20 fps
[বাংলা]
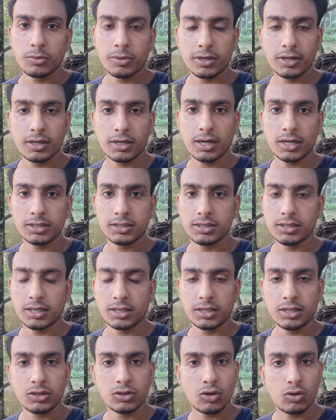তোমাকে কাছে
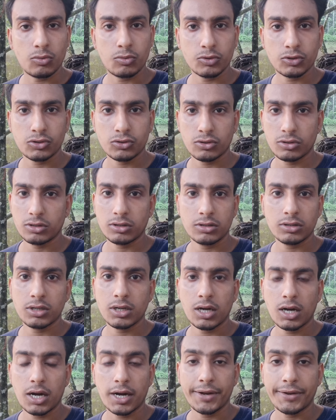ডাকে তো অবশ্যই
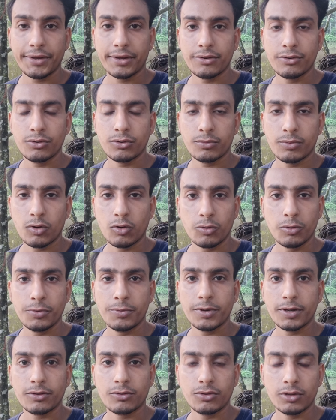আর ইগনোর বা
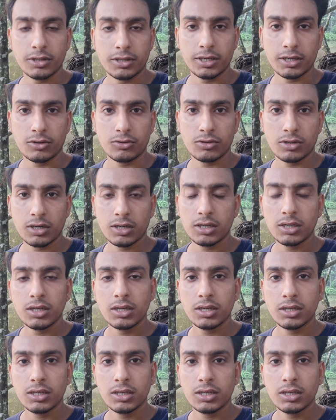অভিমান করে থেকো না